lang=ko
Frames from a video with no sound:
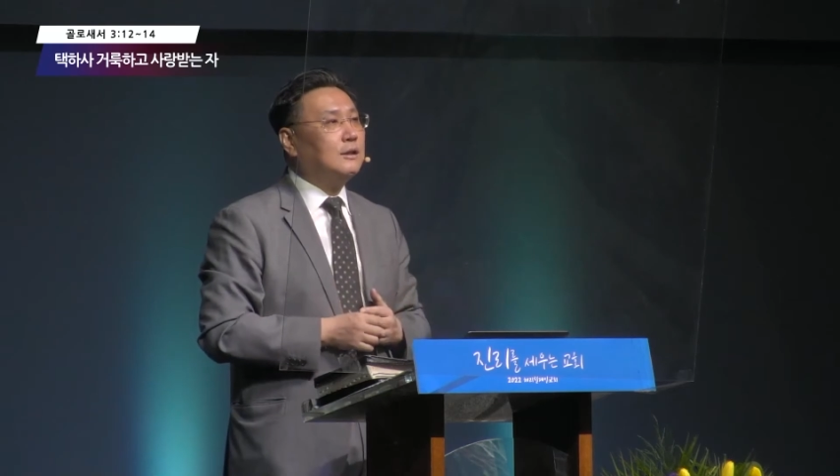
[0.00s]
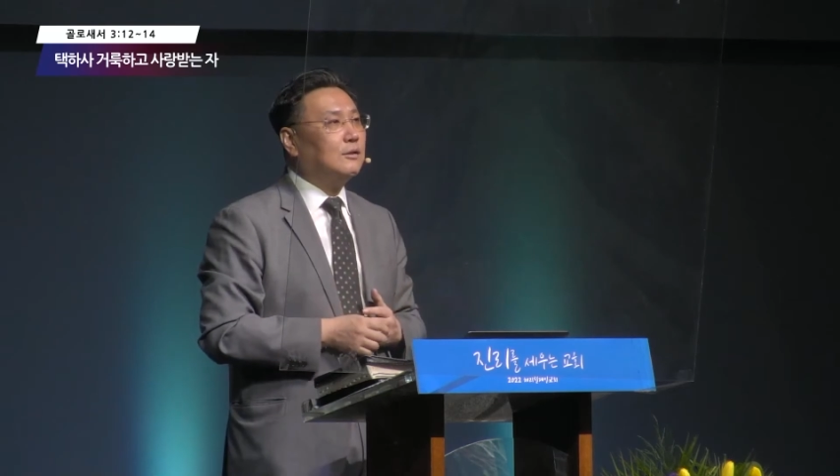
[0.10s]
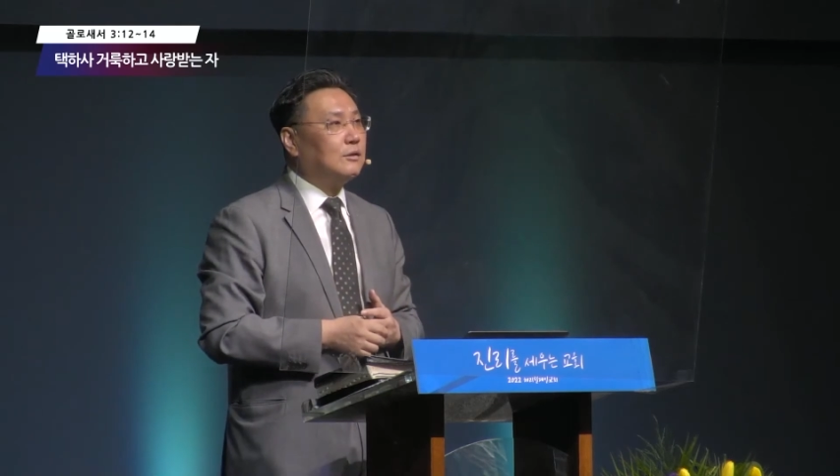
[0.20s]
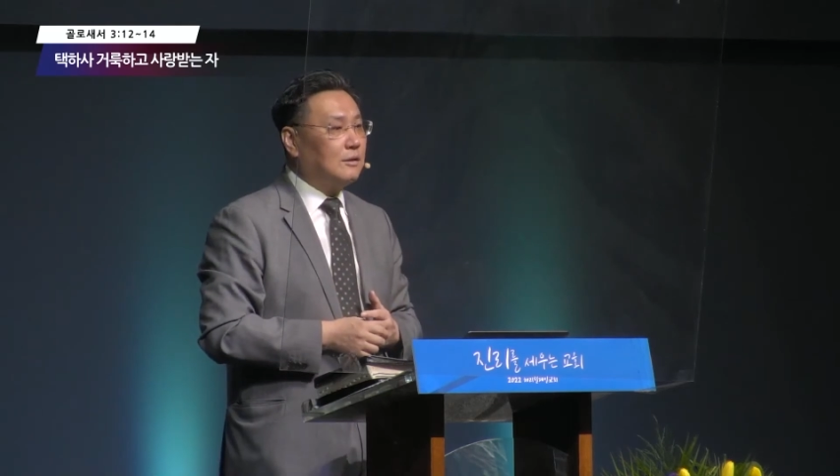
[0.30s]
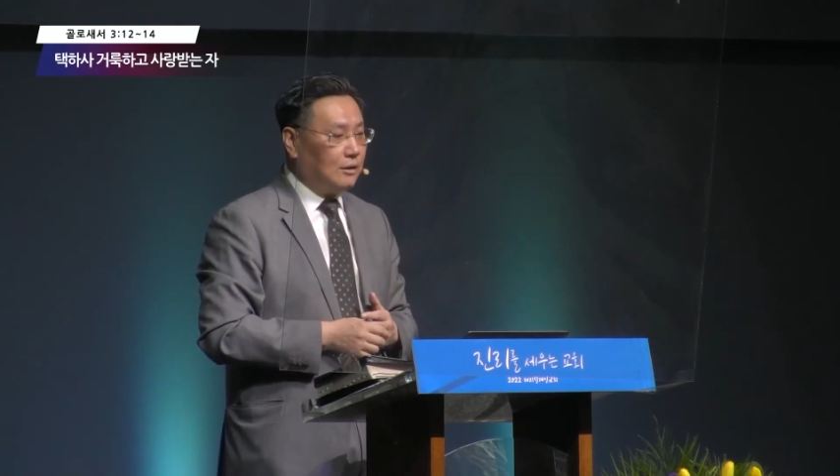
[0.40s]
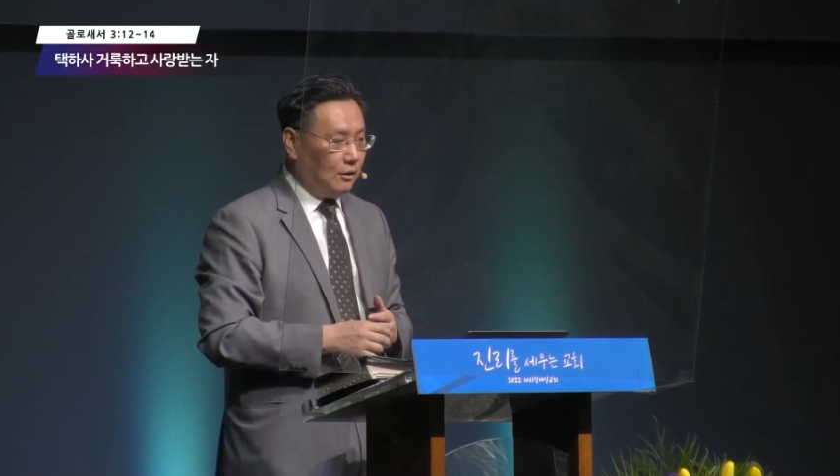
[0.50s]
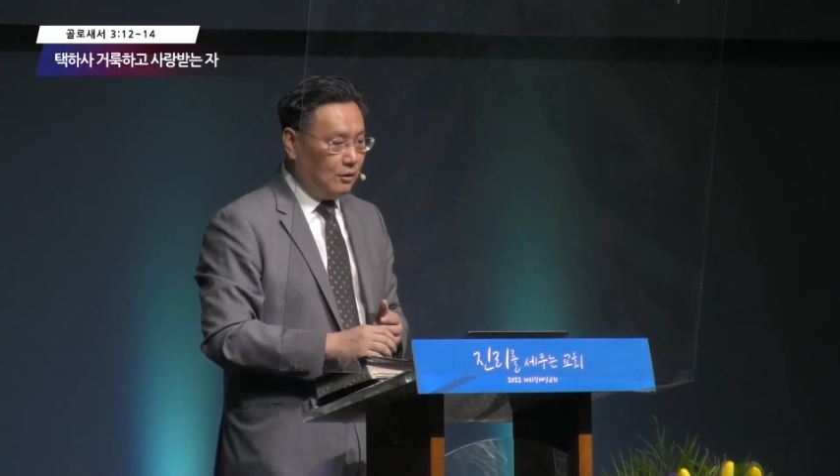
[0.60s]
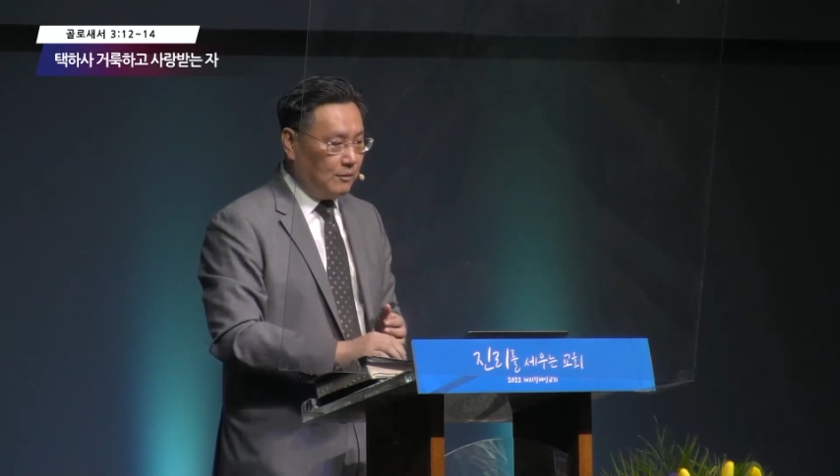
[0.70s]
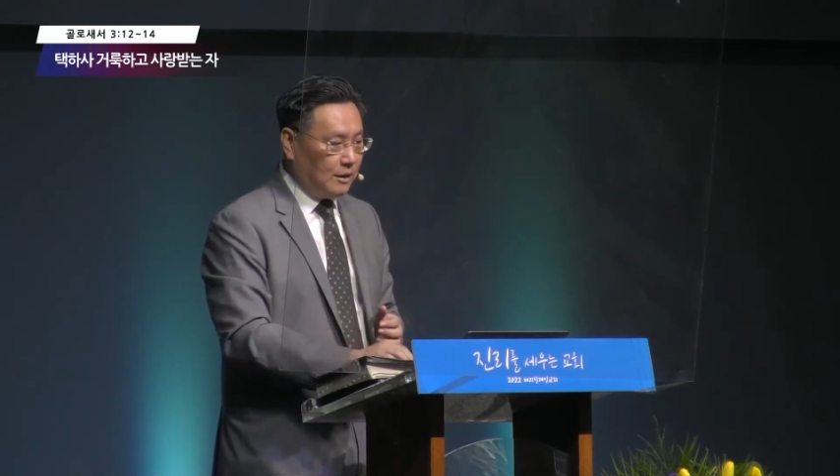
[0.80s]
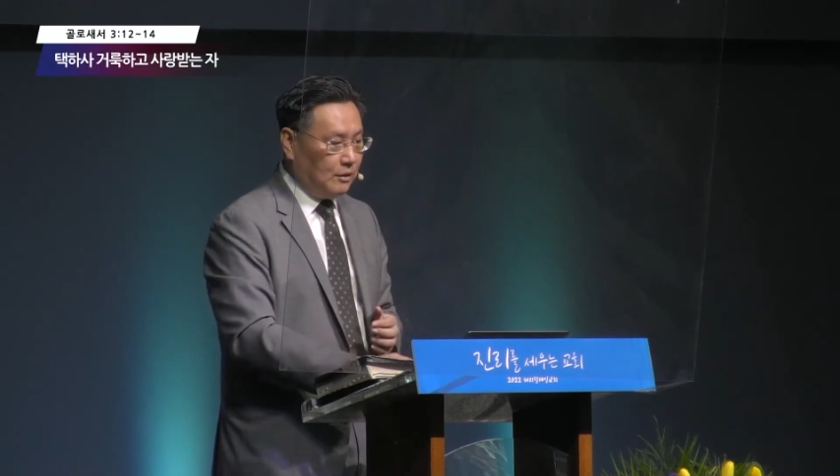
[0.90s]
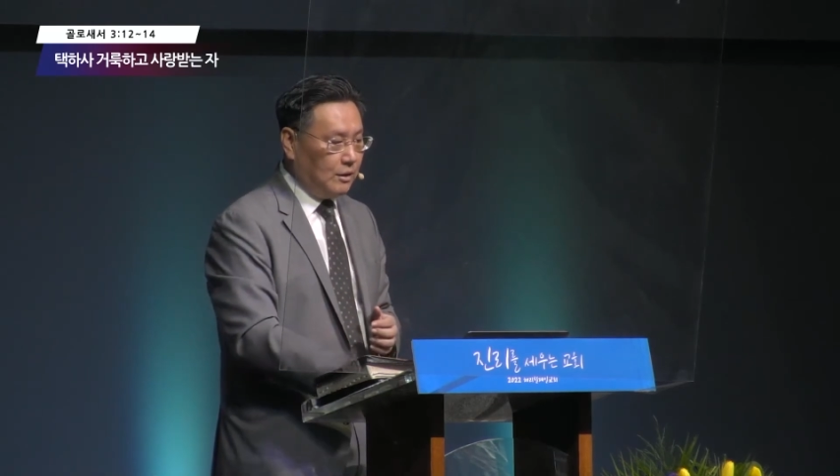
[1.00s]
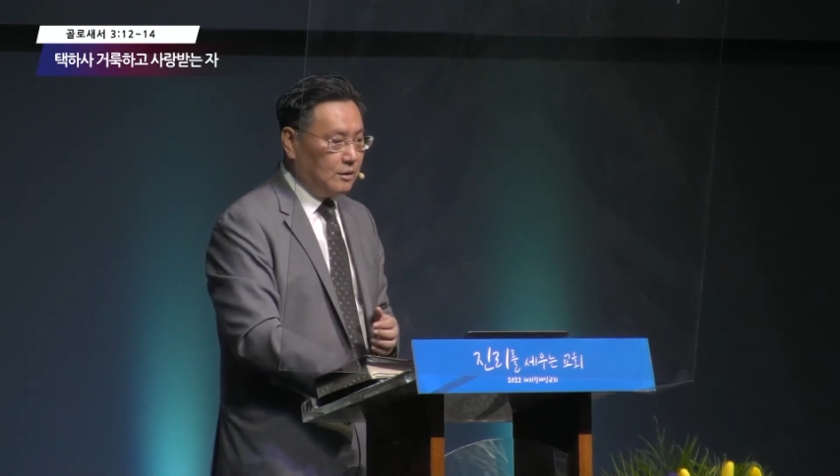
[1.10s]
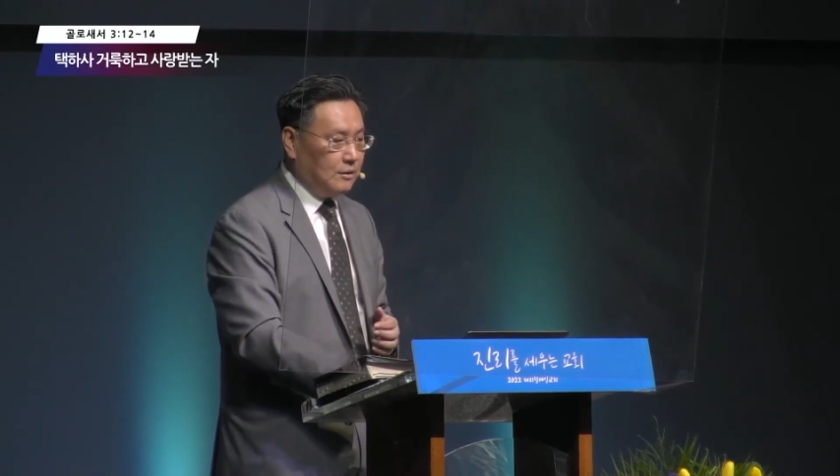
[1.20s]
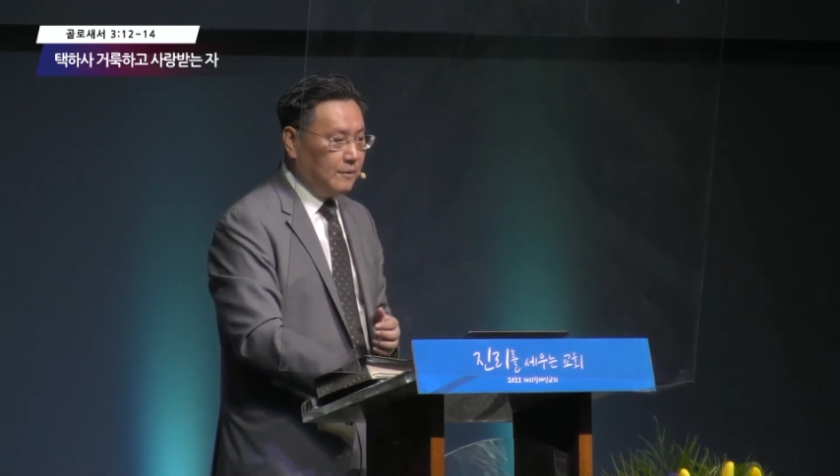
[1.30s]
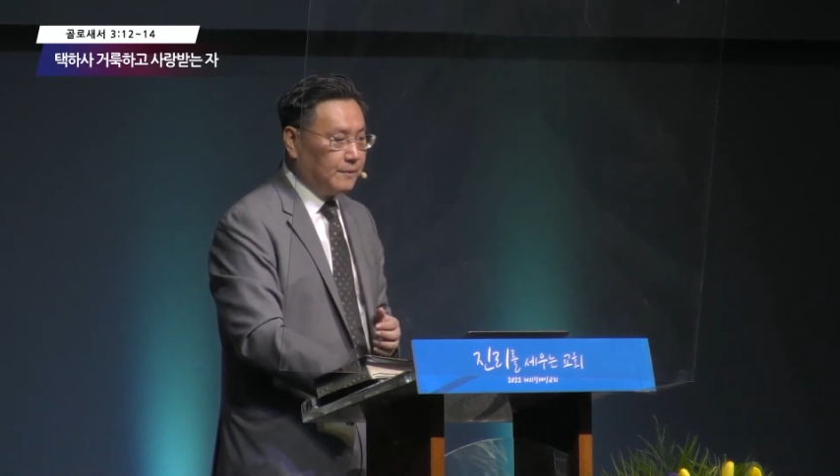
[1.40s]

것을 경험하게 되죠.